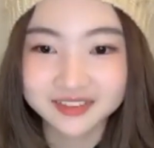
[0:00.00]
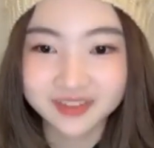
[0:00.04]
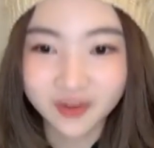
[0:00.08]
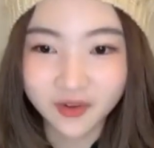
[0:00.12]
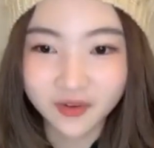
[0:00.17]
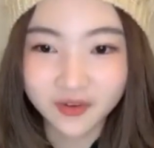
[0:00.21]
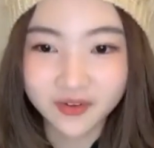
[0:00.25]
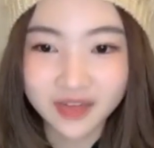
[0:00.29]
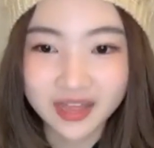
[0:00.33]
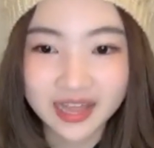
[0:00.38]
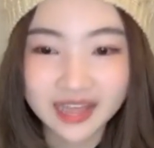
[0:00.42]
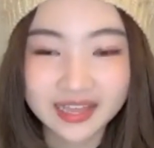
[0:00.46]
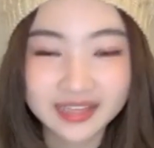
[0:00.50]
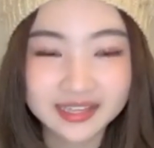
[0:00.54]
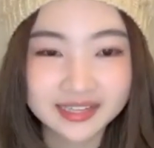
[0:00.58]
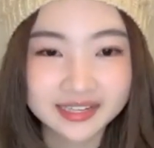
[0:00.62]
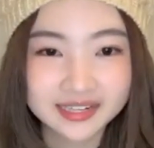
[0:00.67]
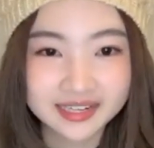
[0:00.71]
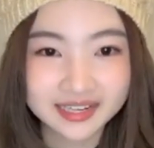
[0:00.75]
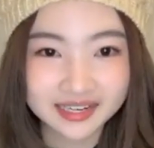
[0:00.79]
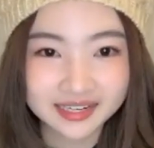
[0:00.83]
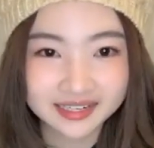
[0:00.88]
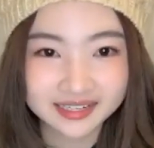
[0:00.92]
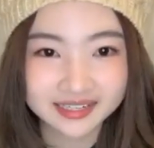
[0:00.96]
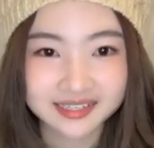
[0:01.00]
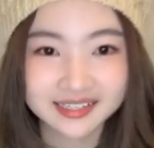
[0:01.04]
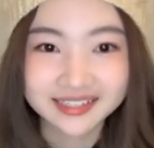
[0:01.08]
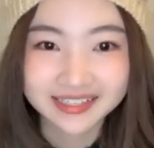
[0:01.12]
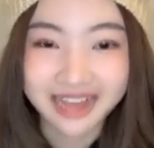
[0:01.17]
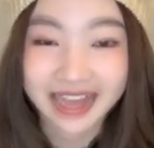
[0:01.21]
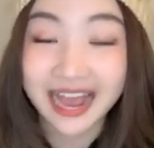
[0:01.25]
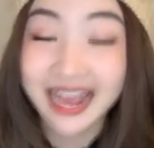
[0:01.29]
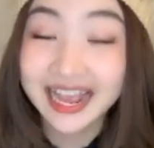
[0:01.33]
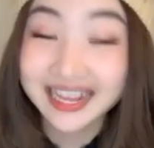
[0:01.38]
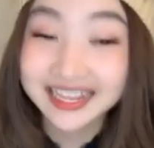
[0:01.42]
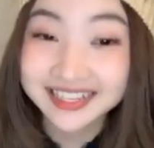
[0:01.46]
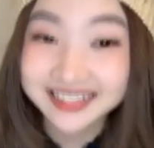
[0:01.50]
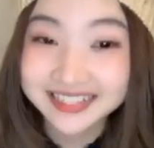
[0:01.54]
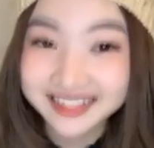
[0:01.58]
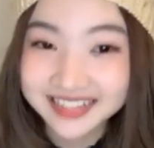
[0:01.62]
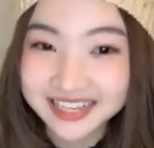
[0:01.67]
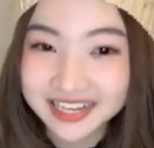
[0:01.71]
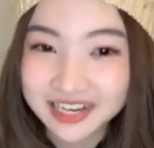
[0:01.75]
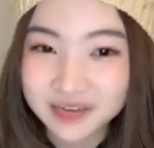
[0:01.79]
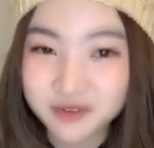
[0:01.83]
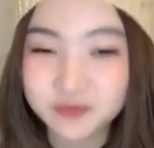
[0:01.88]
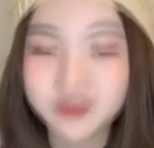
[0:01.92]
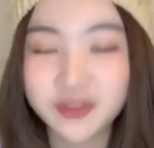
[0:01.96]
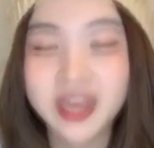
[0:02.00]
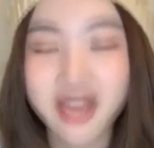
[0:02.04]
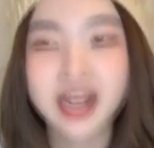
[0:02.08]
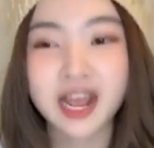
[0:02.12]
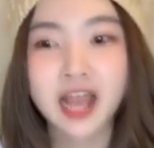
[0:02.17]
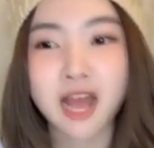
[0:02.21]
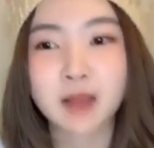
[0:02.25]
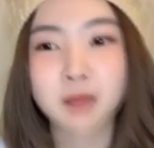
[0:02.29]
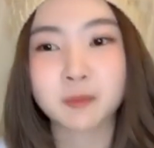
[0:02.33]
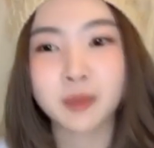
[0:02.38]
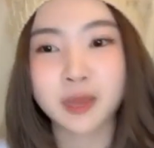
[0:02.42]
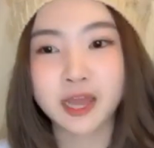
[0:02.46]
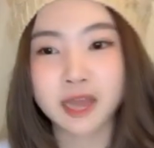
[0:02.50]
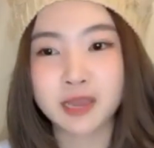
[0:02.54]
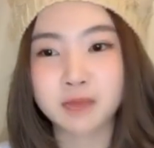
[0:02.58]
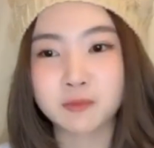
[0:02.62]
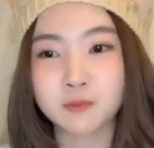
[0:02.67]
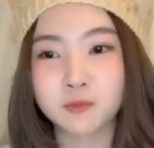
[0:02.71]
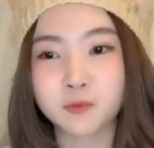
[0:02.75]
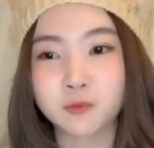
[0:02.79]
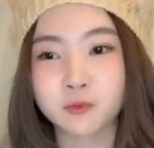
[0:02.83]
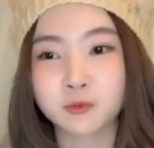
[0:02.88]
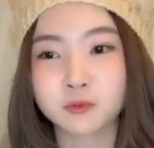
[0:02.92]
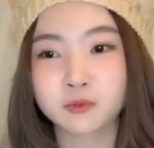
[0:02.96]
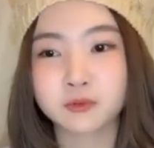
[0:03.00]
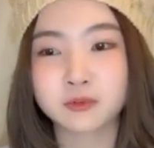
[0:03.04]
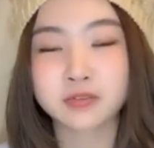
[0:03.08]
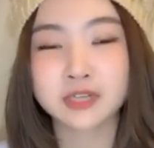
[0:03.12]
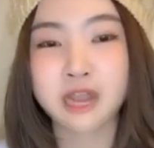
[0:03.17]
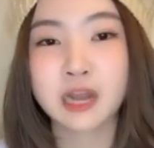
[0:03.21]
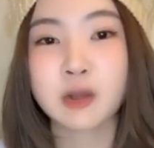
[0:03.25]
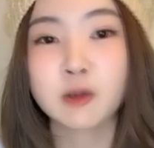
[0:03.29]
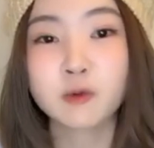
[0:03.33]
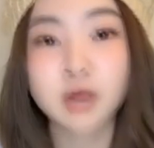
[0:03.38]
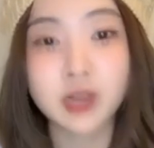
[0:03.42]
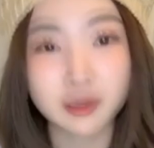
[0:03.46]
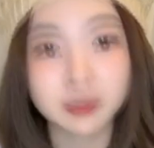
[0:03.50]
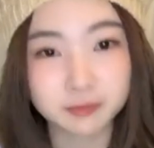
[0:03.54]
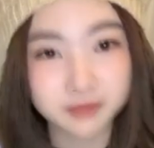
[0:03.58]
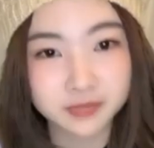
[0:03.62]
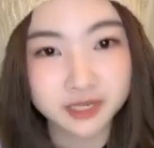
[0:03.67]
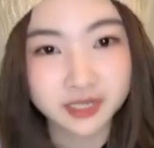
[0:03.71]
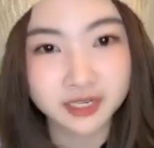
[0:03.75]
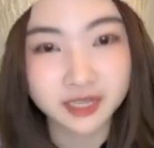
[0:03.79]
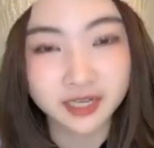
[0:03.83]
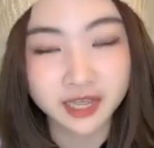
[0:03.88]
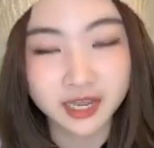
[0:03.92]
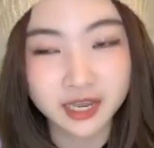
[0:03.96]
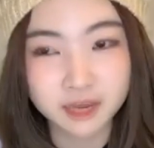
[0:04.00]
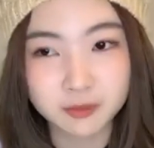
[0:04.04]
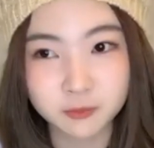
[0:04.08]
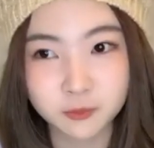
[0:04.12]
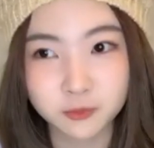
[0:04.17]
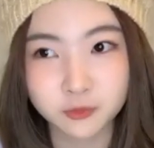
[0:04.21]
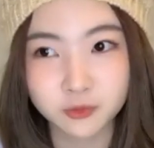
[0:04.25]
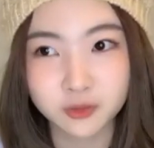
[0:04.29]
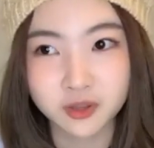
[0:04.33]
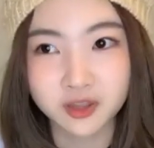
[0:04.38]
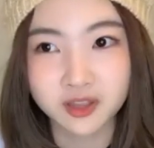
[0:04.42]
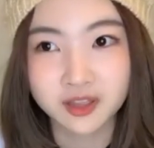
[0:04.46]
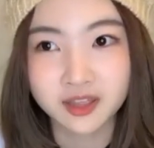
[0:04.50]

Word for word: ต้องให้เกียรติให้เกียรติแฟนคลับไข่มุก เท่ากับที่ไข่มุก